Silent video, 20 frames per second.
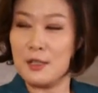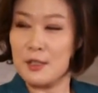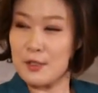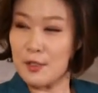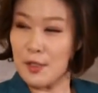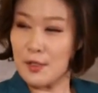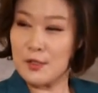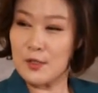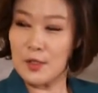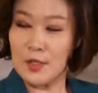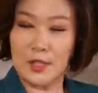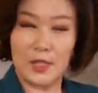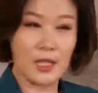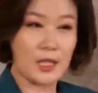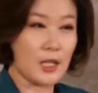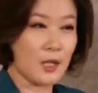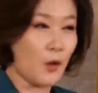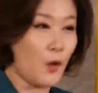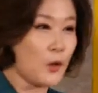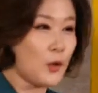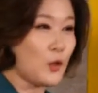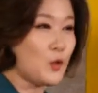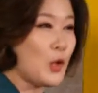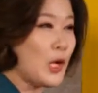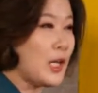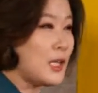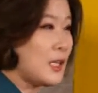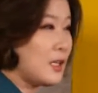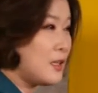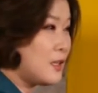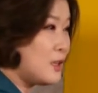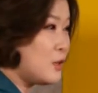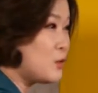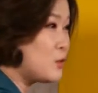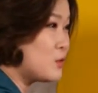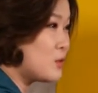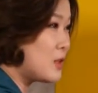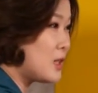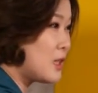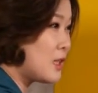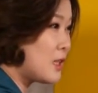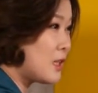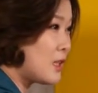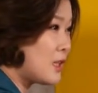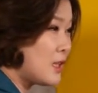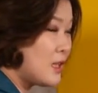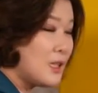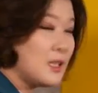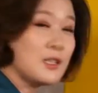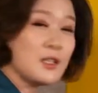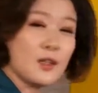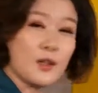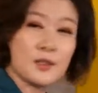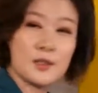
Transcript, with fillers: 절절하게 이렇게 걸어 놔야 되는 이유들이 있는